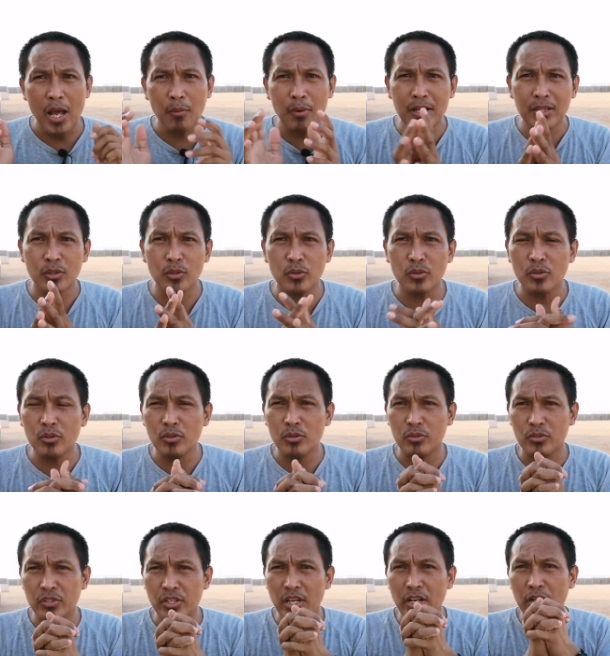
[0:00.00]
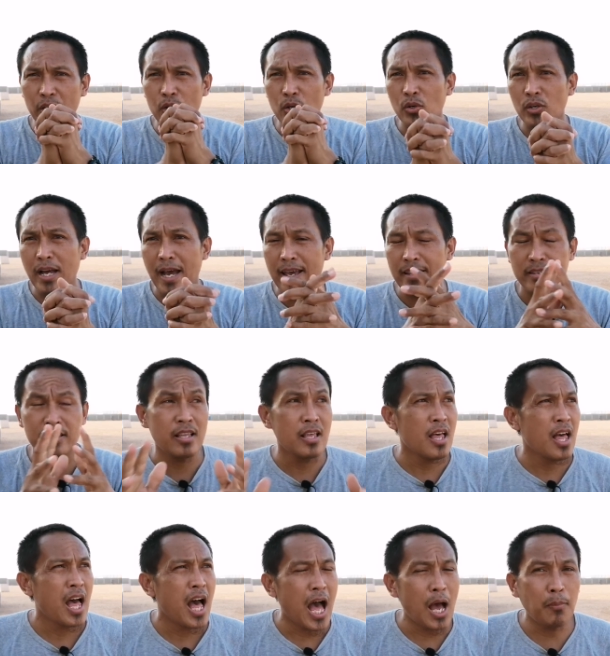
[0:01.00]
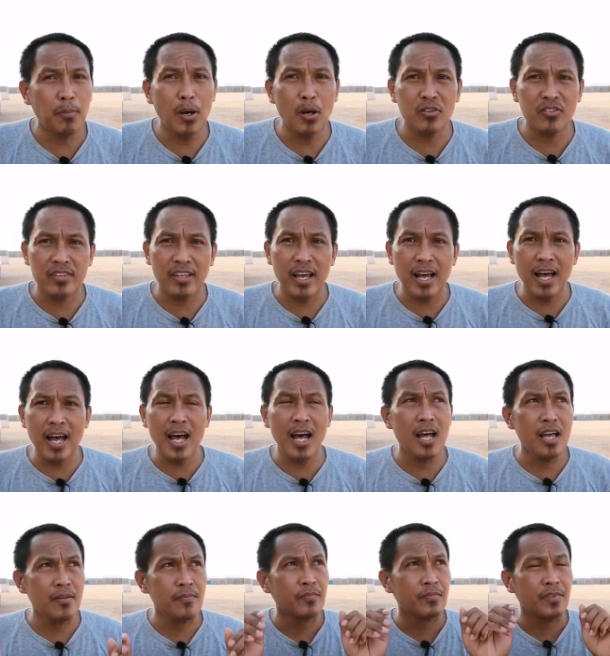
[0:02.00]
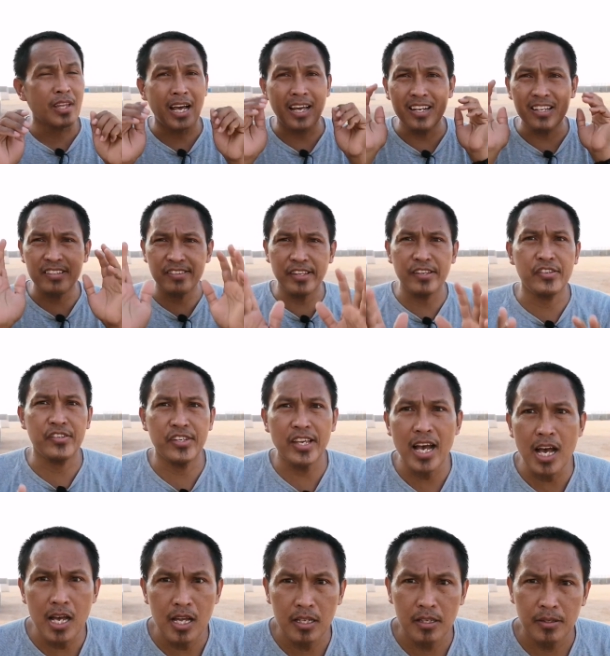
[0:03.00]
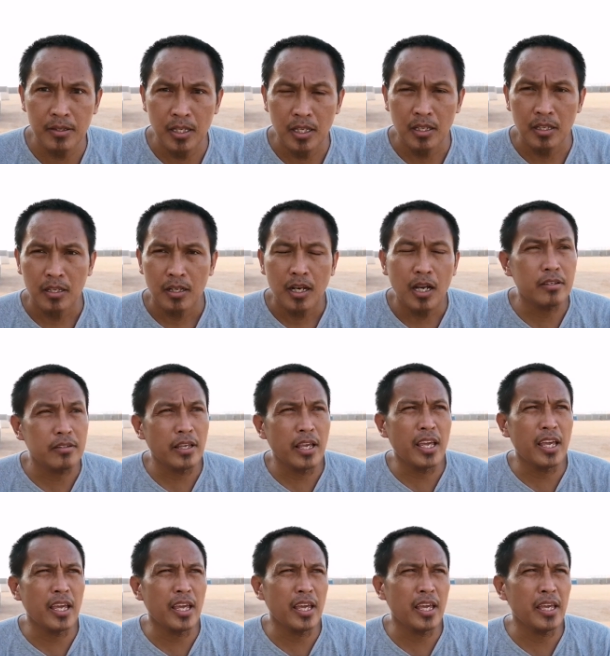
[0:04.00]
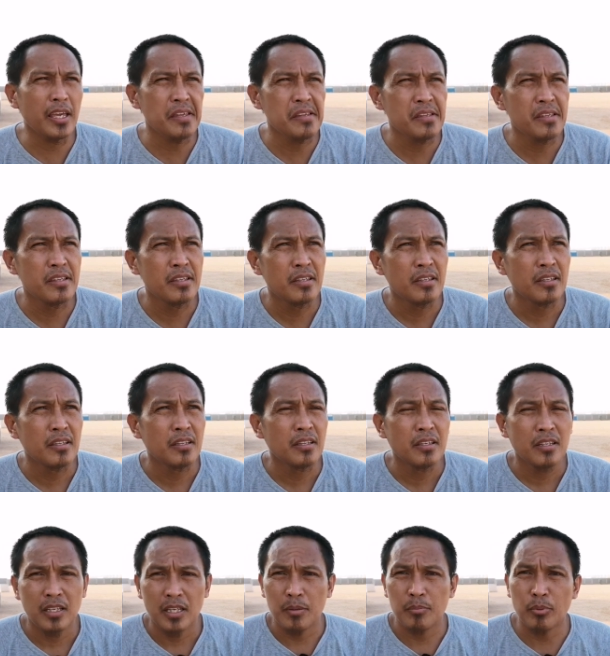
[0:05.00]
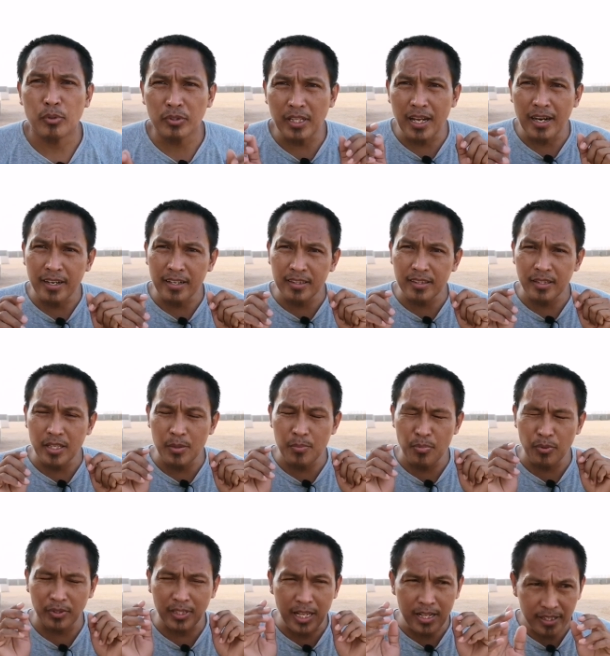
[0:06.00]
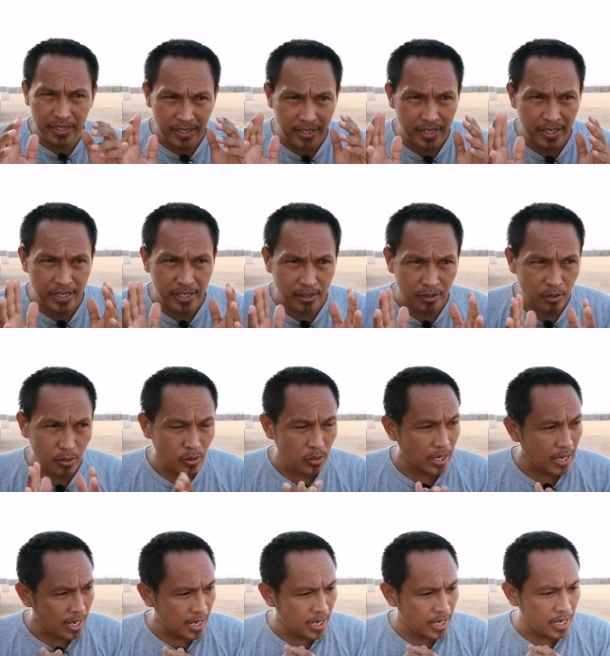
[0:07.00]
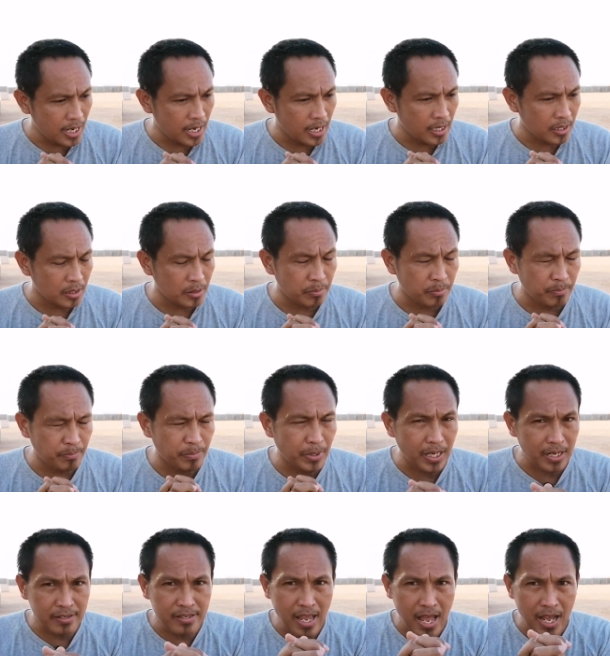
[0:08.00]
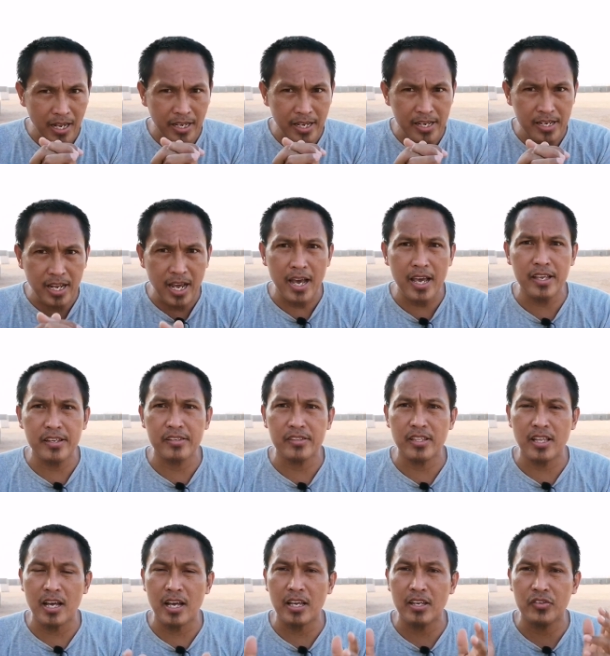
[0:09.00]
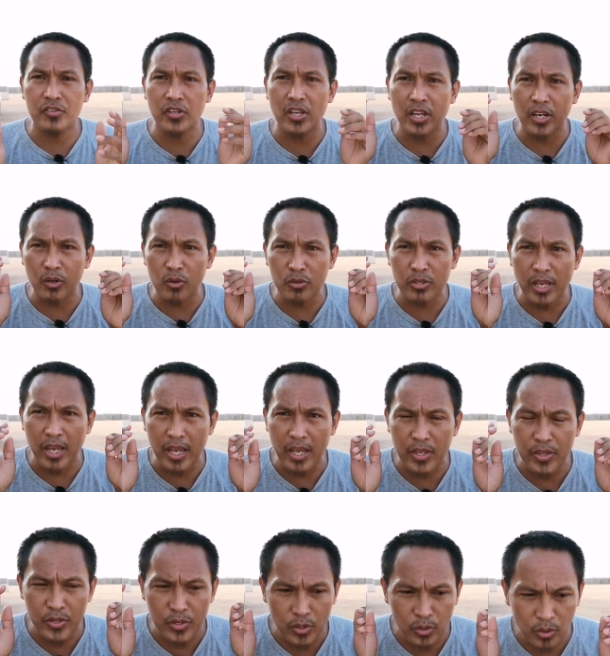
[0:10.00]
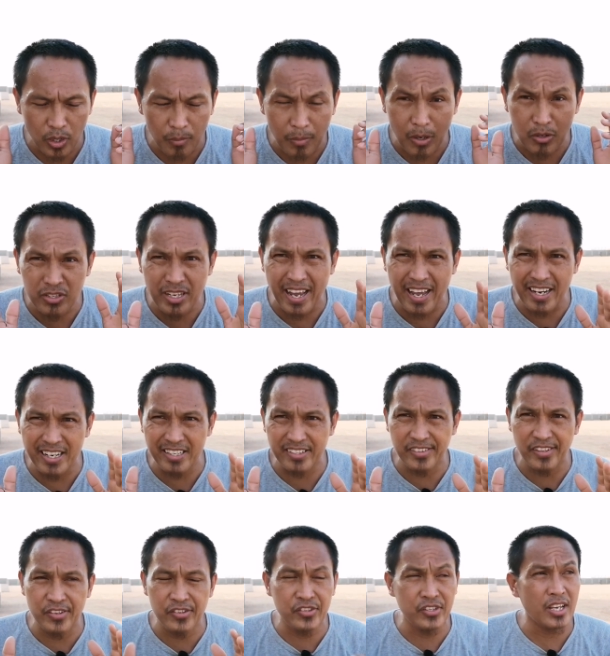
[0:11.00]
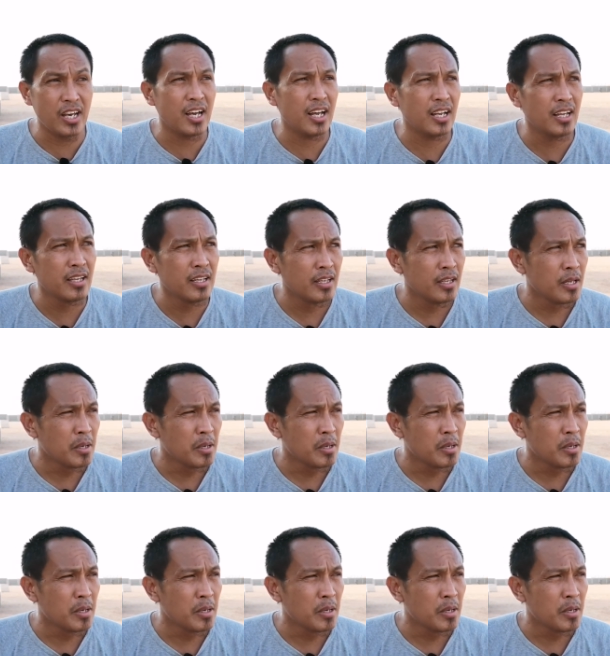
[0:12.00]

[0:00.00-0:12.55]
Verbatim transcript: I want to share you guys about sa anesthesia. Kasi Important, importante din ito. At para sa akin guys na i-share ko sa inyo about sa anesthesia.